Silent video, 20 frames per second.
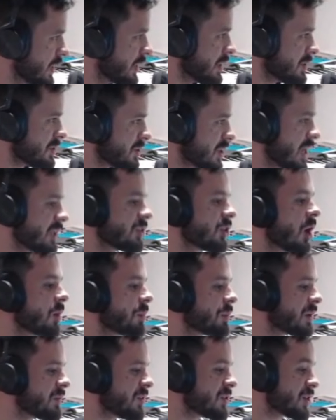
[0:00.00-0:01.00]
Dzień
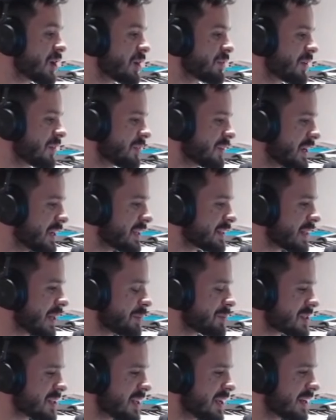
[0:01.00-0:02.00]
dobry widzowie,
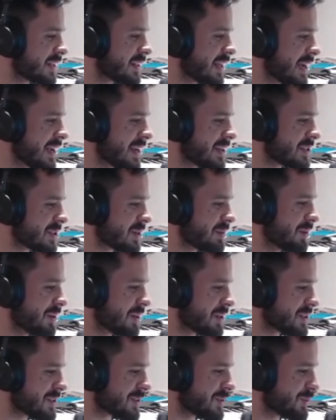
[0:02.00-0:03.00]
witam serdecznie
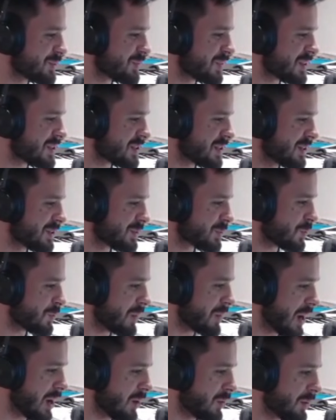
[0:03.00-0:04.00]
moich
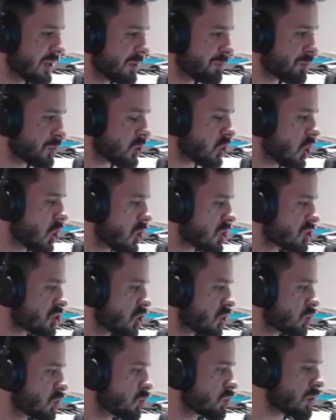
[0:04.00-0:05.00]
synków małych.
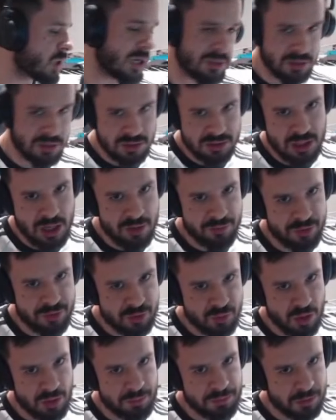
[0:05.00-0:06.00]
Proszę tutaj
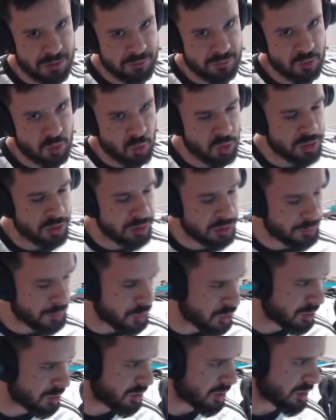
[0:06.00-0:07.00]
zostawić łapkę w górę na
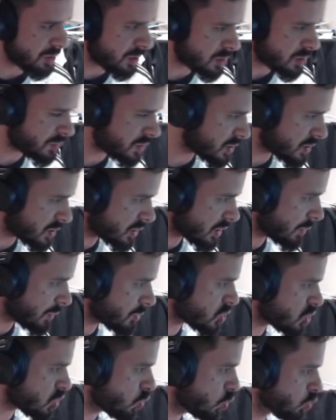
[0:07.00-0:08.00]
początek transmisji, nie
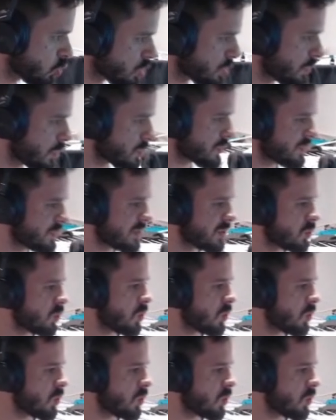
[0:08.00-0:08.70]
być zwykłą